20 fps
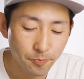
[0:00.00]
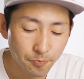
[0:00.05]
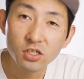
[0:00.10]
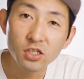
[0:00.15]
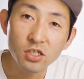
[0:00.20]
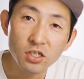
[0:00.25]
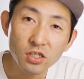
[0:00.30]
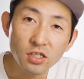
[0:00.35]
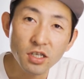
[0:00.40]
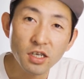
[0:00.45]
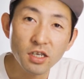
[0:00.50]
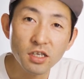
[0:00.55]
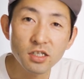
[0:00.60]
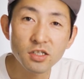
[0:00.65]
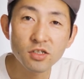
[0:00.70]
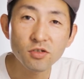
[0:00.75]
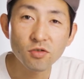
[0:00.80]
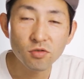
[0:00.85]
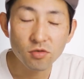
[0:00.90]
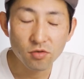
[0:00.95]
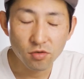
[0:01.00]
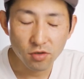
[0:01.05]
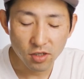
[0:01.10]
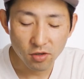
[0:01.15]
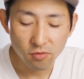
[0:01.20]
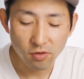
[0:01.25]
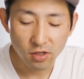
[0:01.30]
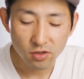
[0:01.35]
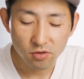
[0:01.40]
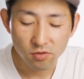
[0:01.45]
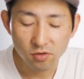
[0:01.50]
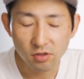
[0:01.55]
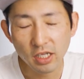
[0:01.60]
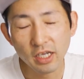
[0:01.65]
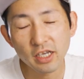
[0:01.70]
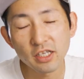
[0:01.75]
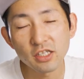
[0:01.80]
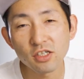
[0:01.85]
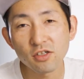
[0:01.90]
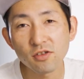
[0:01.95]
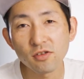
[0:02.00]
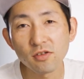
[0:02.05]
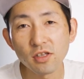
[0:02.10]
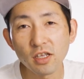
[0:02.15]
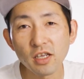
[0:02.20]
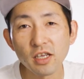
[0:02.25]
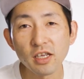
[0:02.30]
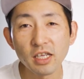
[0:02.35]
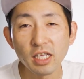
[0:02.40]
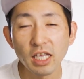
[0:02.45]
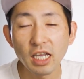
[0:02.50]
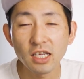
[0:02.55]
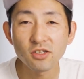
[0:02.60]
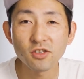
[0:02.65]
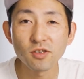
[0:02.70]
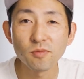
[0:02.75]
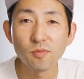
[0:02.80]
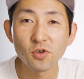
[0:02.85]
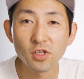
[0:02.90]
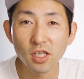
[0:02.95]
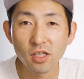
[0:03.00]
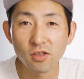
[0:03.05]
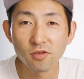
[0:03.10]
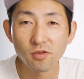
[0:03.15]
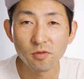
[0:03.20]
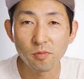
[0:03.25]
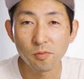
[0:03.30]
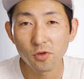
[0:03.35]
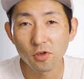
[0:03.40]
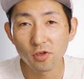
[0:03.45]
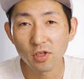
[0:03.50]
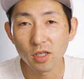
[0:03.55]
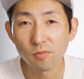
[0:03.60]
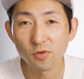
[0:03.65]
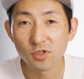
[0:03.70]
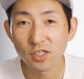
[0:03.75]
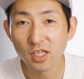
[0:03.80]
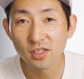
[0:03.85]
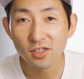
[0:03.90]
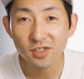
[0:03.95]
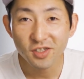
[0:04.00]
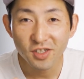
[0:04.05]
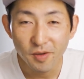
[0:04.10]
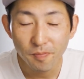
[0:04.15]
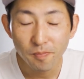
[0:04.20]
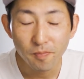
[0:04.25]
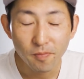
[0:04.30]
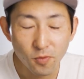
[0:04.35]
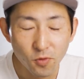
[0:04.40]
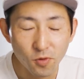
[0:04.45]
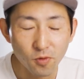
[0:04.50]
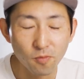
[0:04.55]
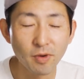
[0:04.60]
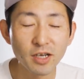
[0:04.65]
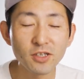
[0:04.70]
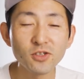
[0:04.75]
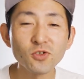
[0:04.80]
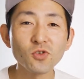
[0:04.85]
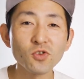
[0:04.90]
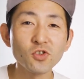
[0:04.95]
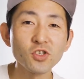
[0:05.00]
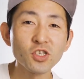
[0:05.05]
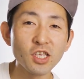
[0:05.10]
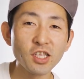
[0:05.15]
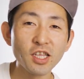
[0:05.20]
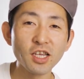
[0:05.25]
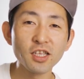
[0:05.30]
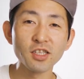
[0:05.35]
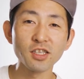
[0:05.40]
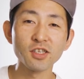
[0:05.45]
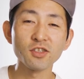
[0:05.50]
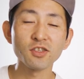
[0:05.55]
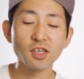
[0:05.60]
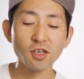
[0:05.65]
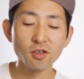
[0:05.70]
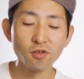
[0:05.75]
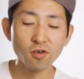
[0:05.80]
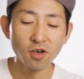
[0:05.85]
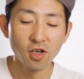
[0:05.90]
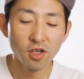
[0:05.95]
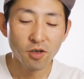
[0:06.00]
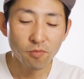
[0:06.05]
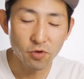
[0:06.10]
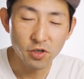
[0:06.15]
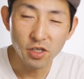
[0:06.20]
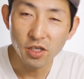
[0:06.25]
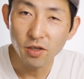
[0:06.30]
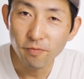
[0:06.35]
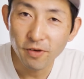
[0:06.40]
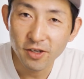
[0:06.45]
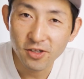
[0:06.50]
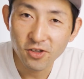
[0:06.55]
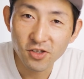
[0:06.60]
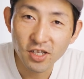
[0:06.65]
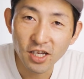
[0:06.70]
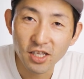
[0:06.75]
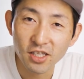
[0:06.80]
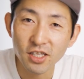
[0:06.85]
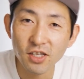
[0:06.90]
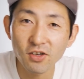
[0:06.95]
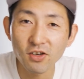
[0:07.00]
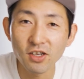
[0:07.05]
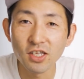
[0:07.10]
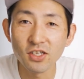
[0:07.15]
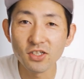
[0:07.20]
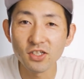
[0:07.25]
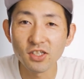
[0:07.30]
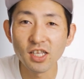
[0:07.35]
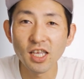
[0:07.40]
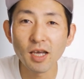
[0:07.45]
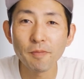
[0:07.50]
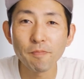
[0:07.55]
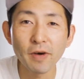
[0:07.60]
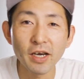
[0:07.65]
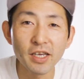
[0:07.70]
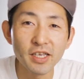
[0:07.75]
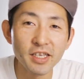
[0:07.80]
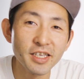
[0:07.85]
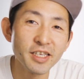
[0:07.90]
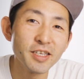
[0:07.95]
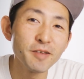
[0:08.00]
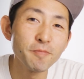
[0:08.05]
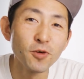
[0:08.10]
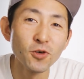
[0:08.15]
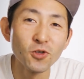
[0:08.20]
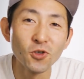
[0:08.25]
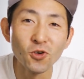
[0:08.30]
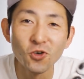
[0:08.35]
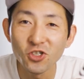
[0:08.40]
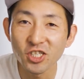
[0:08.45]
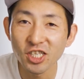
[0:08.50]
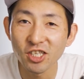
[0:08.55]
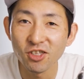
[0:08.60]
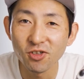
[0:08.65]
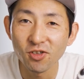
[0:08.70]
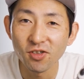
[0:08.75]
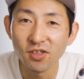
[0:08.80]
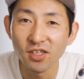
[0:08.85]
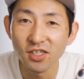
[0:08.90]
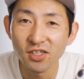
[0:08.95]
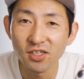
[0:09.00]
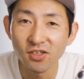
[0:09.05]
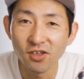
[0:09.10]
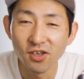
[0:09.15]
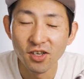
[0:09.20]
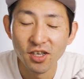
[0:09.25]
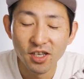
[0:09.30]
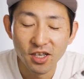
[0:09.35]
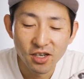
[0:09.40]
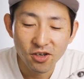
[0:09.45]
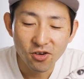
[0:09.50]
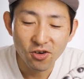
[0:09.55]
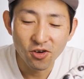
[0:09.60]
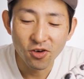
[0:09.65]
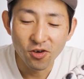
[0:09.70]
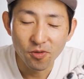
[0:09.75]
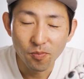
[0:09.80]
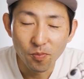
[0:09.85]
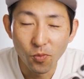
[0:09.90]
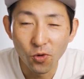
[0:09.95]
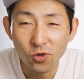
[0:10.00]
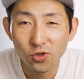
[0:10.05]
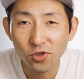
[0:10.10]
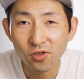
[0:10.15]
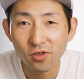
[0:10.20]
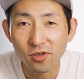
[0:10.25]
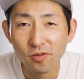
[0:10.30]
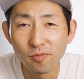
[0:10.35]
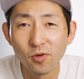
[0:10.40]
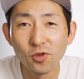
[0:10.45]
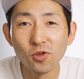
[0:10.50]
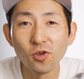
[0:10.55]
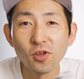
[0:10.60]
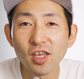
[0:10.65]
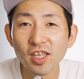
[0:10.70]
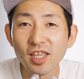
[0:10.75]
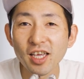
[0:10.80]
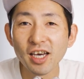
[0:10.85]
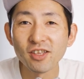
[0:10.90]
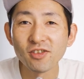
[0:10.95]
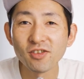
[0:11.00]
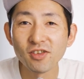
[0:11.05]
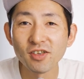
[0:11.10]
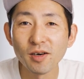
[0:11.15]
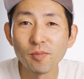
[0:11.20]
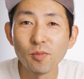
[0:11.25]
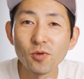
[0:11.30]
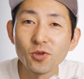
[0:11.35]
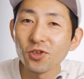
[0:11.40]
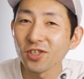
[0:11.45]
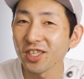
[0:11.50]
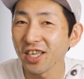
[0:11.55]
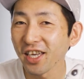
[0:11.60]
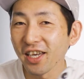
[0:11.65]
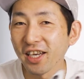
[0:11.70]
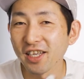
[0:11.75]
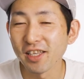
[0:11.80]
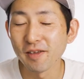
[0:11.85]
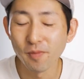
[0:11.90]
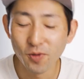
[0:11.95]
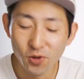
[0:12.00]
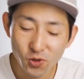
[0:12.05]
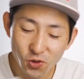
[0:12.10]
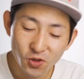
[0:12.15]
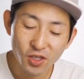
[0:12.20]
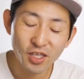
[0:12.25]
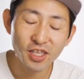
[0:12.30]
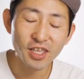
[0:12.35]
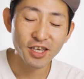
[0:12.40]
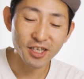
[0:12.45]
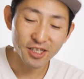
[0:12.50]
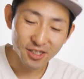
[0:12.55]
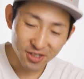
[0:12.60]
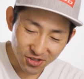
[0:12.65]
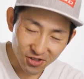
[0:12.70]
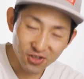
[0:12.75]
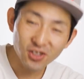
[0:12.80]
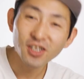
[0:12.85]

実際、その時はそのタイチのね、安いモデルのものでも全然もう満足してたんですけど、もう今となってはですね、やっぱいいものを知るとですよ、こう、元に戻れないというか、元さやに戻れないんです